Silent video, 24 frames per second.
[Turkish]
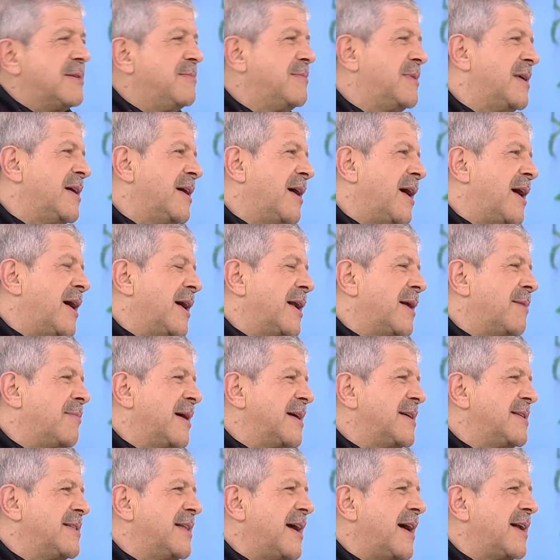Şimdi
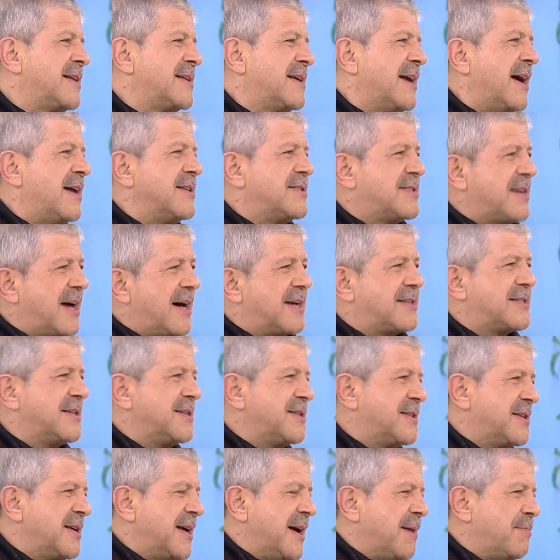araba giderken
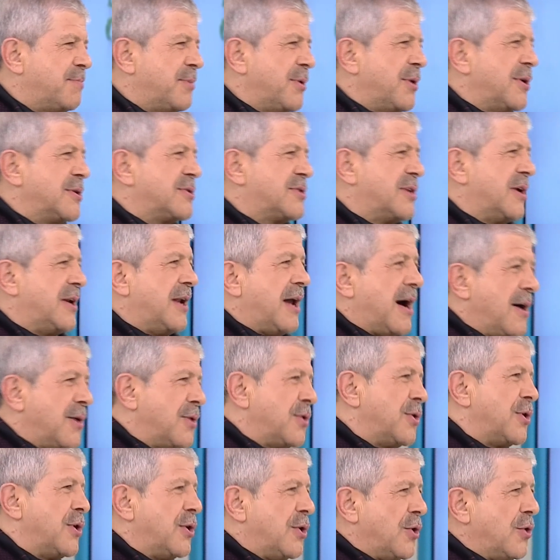sarsıntı yapıyorsa Evet.
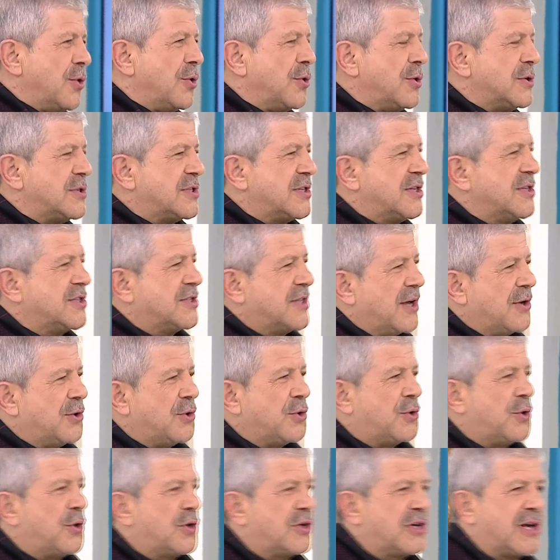langur lungur O siz de
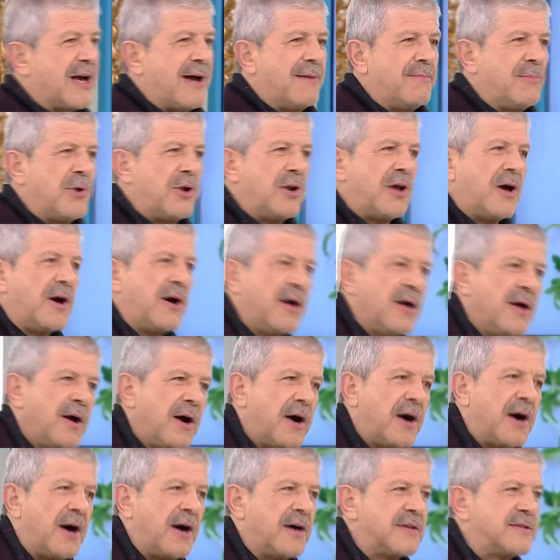yürürken böyle
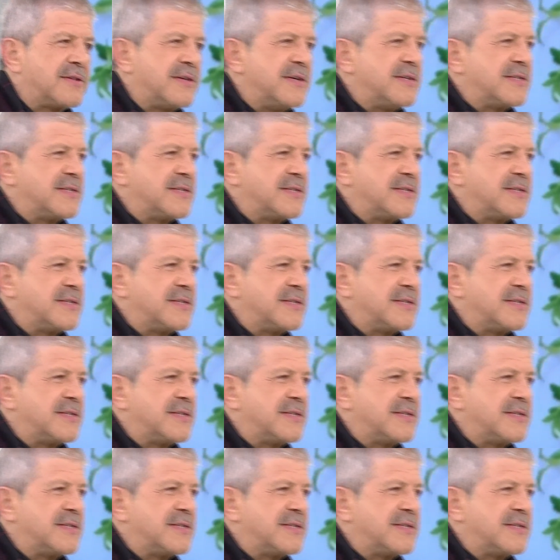Ah